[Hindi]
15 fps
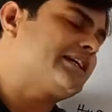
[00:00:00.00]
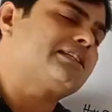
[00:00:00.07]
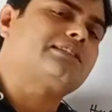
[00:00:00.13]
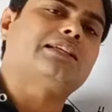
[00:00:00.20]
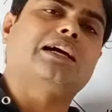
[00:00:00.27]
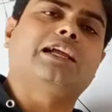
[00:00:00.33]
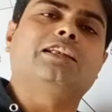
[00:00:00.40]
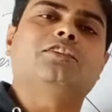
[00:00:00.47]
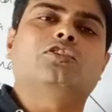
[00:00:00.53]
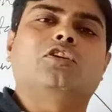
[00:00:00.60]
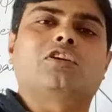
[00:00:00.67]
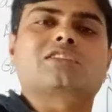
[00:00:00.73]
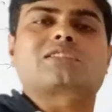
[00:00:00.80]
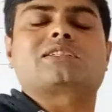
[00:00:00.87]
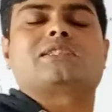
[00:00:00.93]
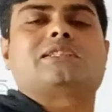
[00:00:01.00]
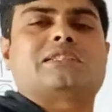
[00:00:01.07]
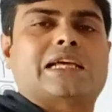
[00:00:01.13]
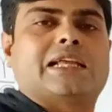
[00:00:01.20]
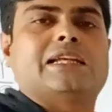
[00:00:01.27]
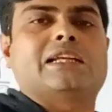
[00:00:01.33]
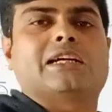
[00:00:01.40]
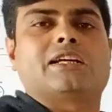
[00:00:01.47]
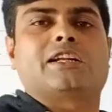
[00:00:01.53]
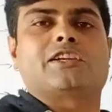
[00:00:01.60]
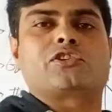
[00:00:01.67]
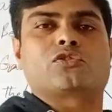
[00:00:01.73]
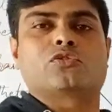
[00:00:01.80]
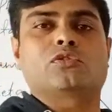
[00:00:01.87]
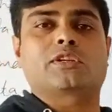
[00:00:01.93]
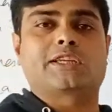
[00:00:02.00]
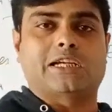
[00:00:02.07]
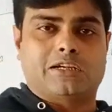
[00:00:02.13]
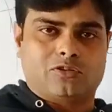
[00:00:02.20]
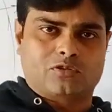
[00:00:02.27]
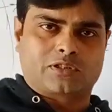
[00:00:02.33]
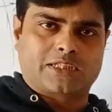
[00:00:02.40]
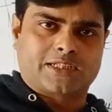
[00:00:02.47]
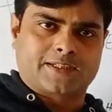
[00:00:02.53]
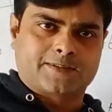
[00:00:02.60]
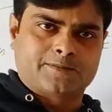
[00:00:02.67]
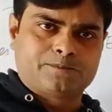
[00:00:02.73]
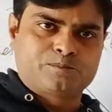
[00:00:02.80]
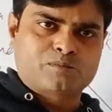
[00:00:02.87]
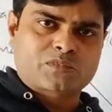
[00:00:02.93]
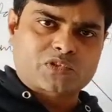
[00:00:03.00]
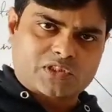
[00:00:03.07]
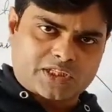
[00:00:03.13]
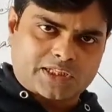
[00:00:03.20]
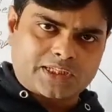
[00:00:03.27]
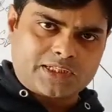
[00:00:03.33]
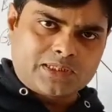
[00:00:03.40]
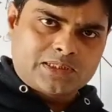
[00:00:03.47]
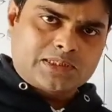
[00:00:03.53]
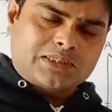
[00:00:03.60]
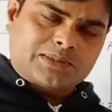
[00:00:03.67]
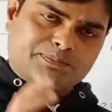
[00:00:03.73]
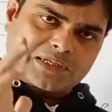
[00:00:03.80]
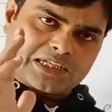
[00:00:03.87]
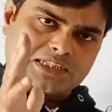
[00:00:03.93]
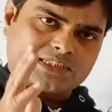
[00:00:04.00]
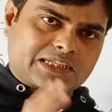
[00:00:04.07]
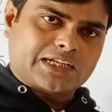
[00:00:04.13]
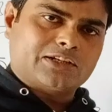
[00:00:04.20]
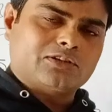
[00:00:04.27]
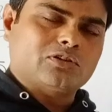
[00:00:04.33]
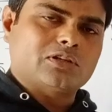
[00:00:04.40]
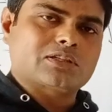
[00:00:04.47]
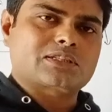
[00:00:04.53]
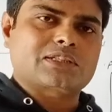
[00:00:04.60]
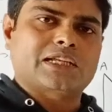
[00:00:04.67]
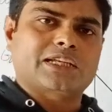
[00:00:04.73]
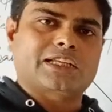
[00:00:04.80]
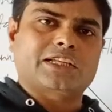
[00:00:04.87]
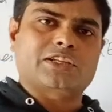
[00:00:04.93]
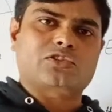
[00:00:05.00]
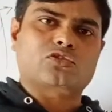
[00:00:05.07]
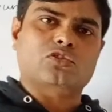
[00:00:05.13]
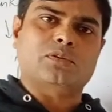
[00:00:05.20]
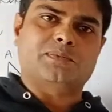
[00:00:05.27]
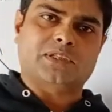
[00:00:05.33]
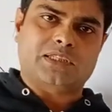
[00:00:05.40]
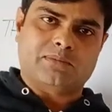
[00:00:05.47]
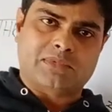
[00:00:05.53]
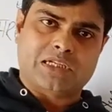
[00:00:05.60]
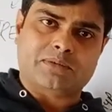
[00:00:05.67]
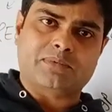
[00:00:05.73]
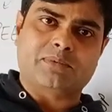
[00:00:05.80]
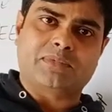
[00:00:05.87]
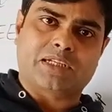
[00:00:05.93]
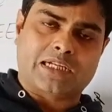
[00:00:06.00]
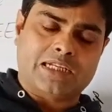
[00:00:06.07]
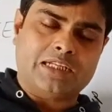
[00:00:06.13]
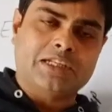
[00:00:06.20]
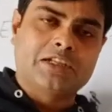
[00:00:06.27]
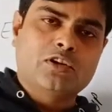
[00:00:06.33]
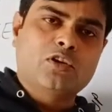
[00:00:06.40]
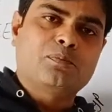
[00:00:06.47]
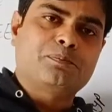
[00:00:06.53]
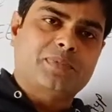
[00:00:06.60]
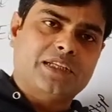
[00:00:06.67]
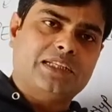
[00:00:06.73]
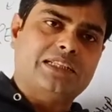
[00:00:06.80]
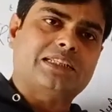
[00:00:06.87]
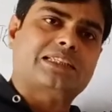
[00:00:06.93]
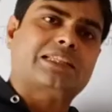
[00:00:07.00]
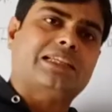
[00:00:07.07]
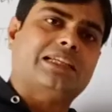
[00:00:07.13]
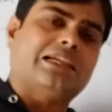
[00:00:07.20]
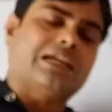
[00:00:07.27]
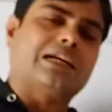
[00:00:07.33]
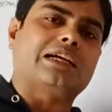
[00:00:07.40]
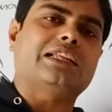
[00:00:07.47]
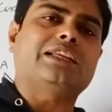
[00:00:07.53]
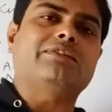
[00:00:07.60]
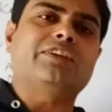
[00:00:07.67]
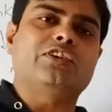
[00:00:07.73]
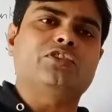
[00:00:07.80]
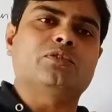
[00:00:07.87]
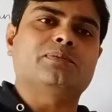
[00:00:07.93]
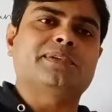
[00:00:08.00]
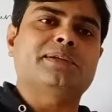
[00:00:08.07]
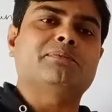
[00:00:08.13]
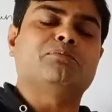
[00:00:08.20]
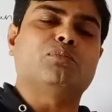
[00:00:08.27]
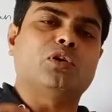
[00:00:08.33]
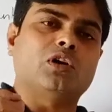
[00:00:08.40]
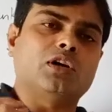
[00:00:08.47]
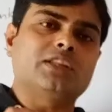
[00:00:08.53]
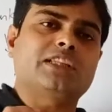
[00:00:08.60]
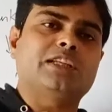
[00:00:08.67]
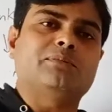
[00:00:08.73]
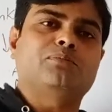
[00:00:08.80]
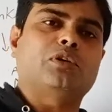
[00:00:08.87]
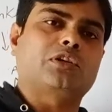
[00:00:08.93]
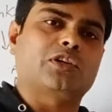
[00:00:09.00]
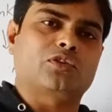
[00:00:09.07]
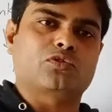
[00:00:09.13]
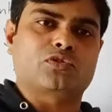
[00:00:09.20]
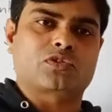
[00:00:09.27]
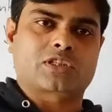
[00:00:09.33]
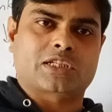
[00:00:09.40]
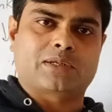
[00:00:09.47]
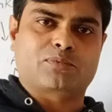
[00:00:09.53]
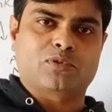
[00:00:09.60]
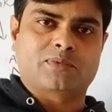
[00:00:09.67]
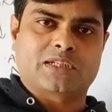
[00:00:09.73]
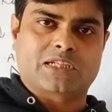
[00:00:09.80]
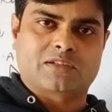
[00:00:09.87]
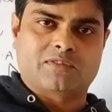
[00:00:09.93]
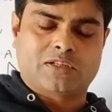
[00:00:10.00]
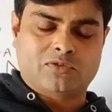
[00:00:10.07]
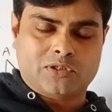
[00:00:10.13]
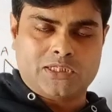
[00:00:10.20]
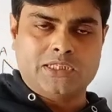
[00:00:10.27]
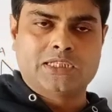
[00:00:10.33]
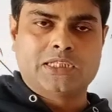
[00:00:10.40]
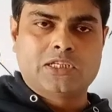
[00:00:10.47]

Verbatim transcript: कि साइन कॉस टेन का रेशो क्या होता है ठीक है पहले साइन कॉस टेन के रेशो को अपने दिमाग में बिठाएं फिर इसकी अगली वीडियो में बहुत ही इंपॉर्टेंट क्वेश्चन आपको मैं करवाऊँगा